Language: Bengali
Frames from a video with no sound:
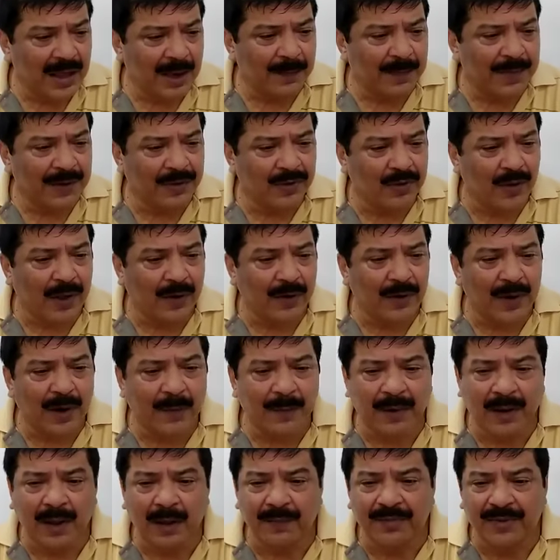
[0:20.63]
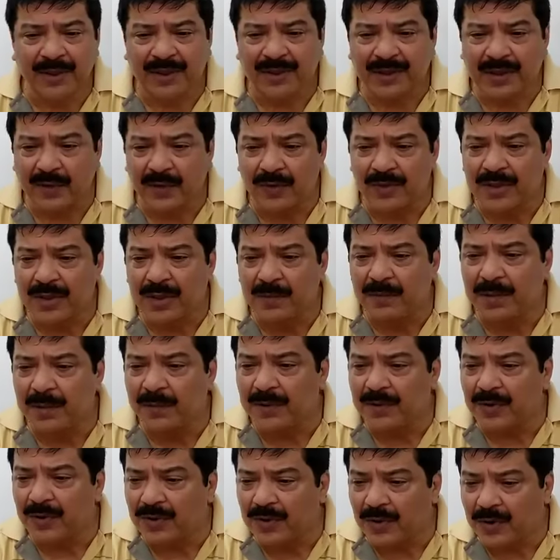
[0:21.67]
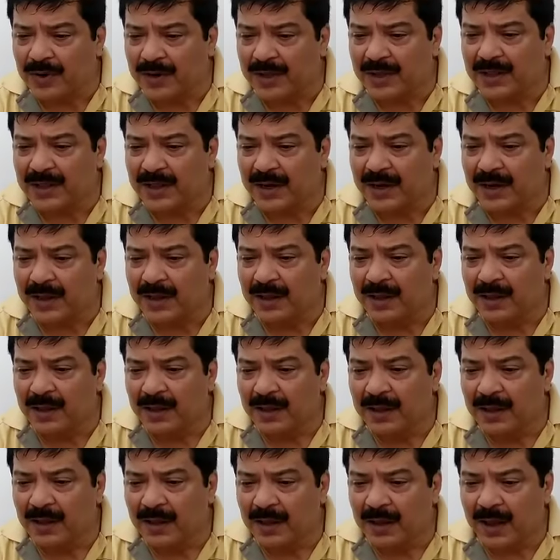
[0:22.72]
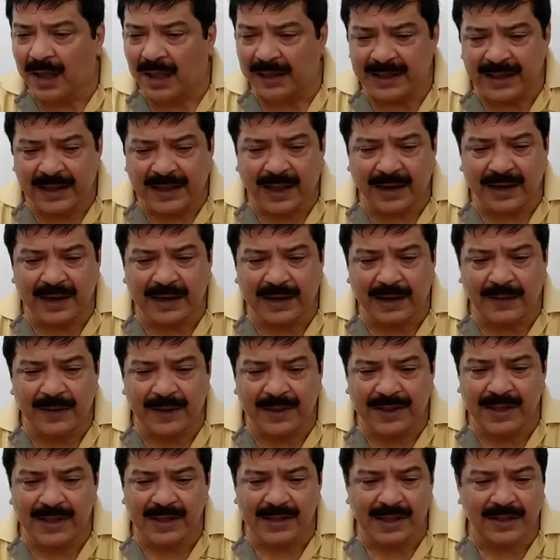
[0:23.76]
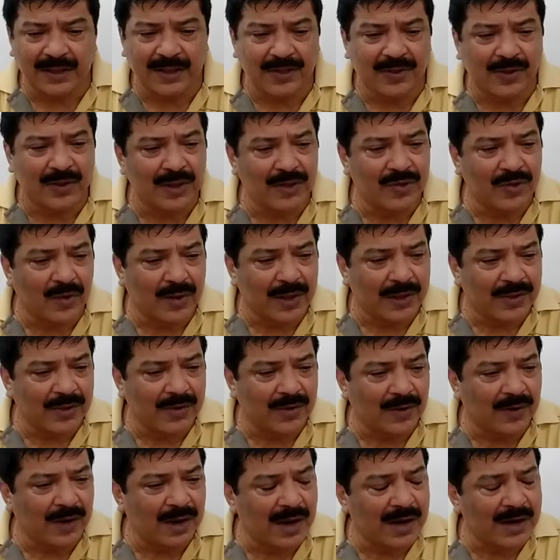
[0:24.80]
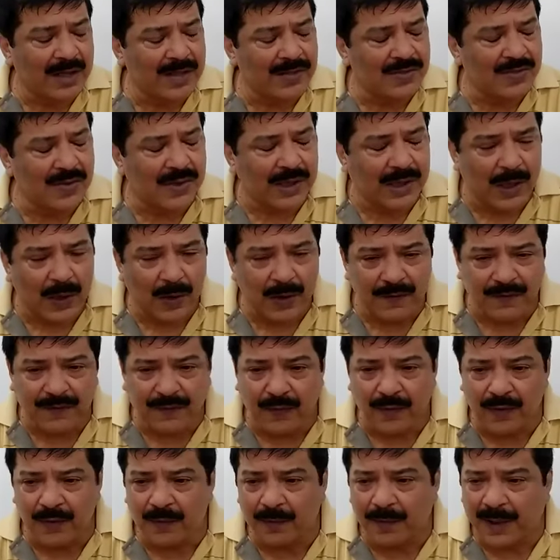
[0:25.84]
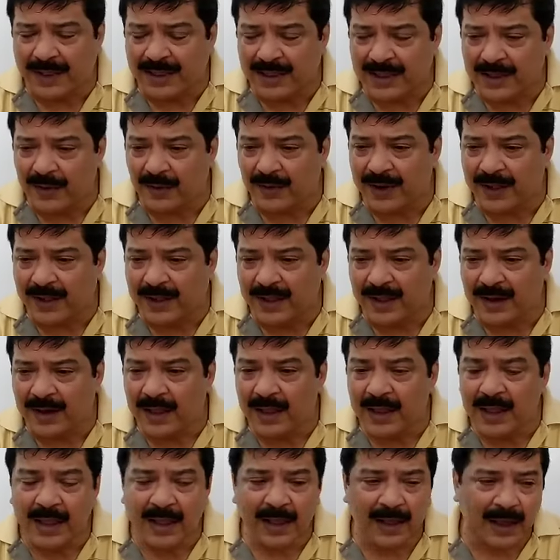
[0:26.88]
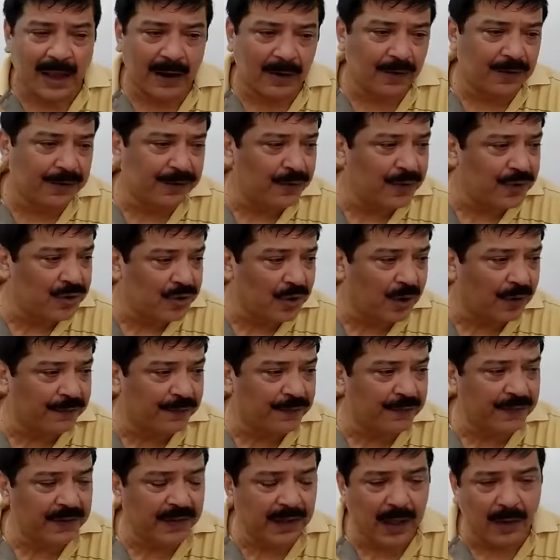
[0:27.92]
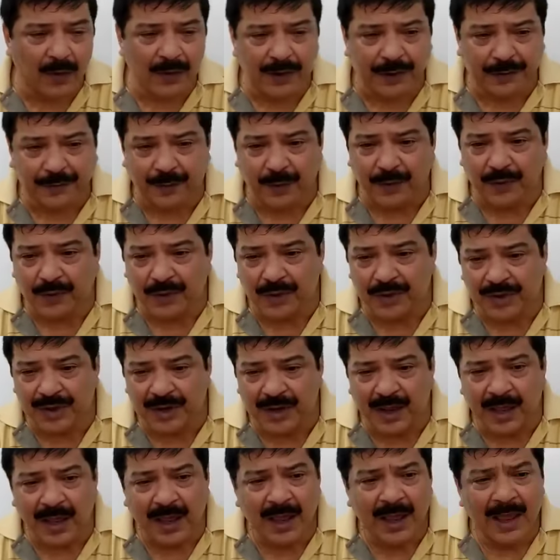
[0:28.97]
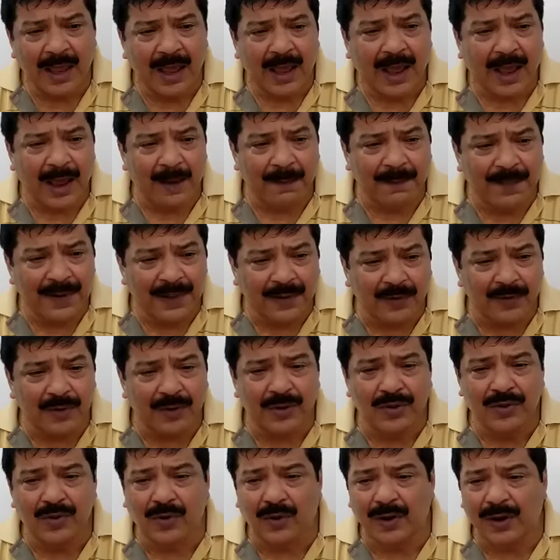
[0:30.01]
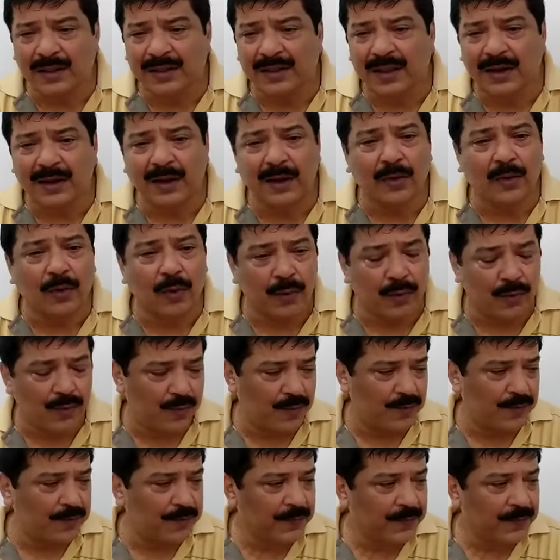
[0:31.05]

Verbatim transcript: আপনি দয়া করে আমরা চেষ্টা করছি বিভিন্ন জনকে যারা আধিকারিক রয়েছেন তাদের সঙ্গে যোগাযোগ করা কিন্তু কেউই ফোন বাঁচছে অনেকে কারোর সুইচ অফ কেউই রেসপন্ড করছে না আপনি কোনো কিছু করার থাকলে করুন